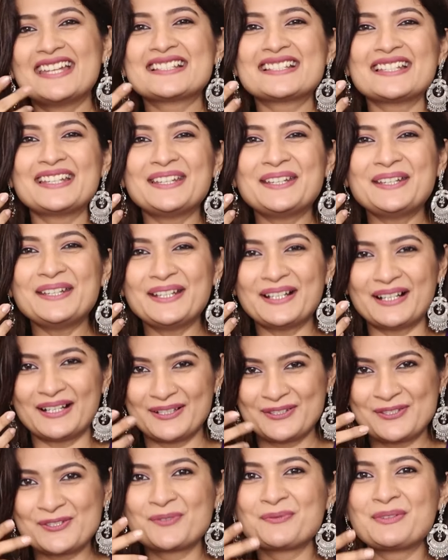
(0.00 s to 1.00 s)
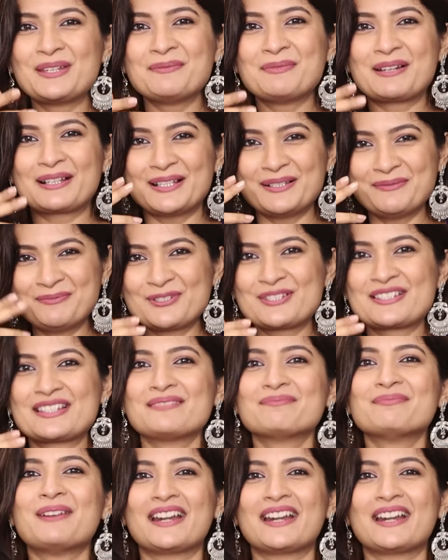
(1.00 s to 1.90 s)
ऐसे ही जो भी मतलब मुझसे